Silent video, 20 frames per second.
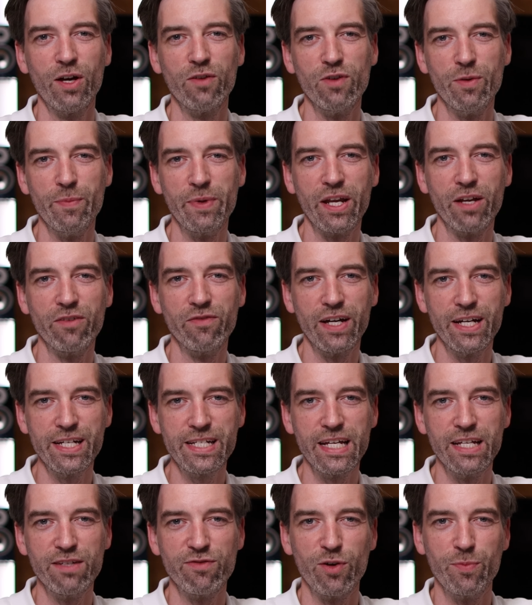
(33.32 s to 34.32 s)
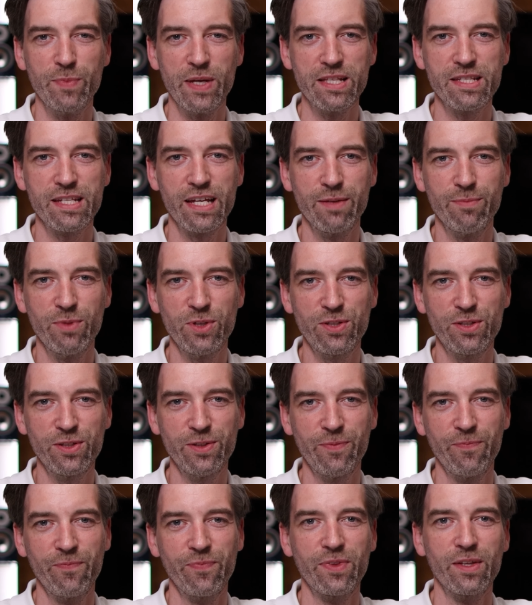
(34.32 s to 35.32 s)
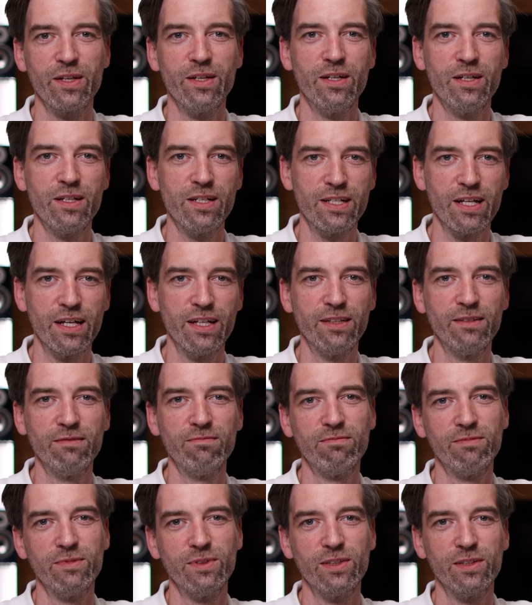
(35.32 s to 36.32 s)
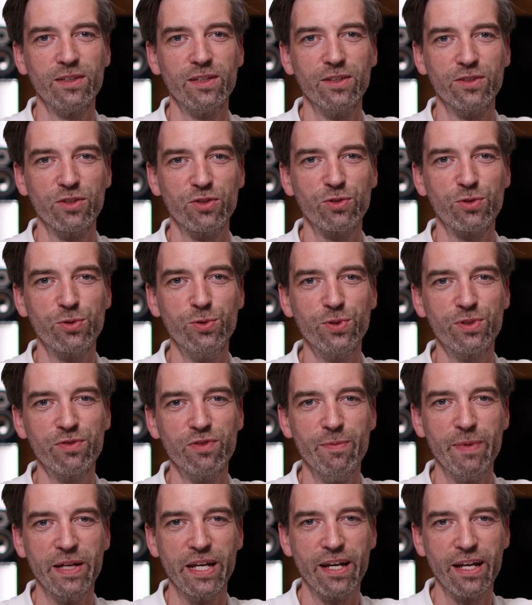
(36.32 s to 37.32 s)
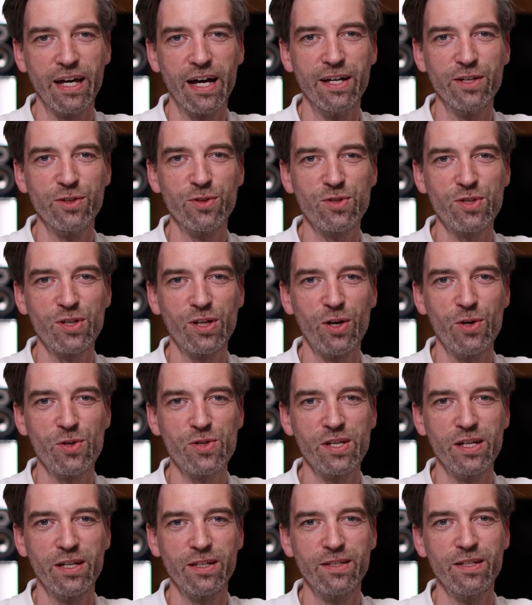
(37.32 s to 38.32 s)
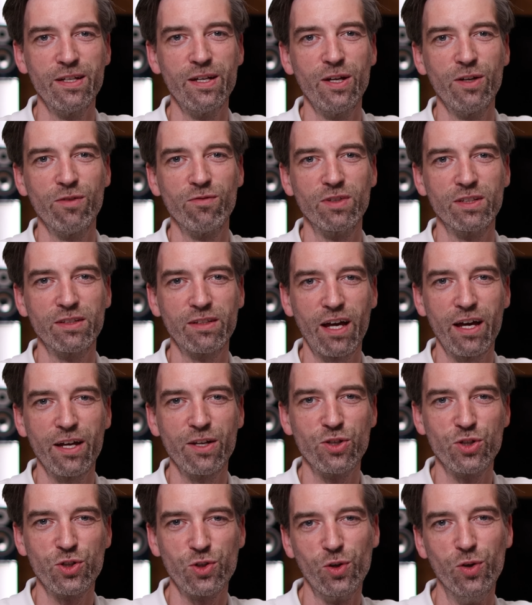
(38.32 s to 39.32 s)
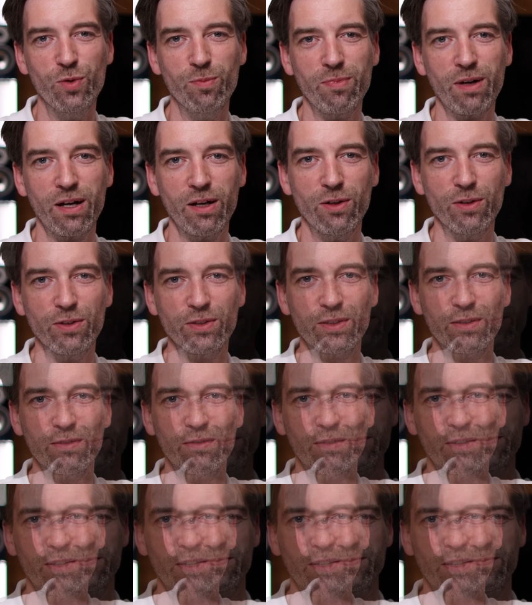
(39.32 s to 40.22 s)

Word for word: Wenn man dann weiter informiert sein möchte, dann ist es gut, wenn man ein Radio zu Hause hat, was keinen Strom braucht.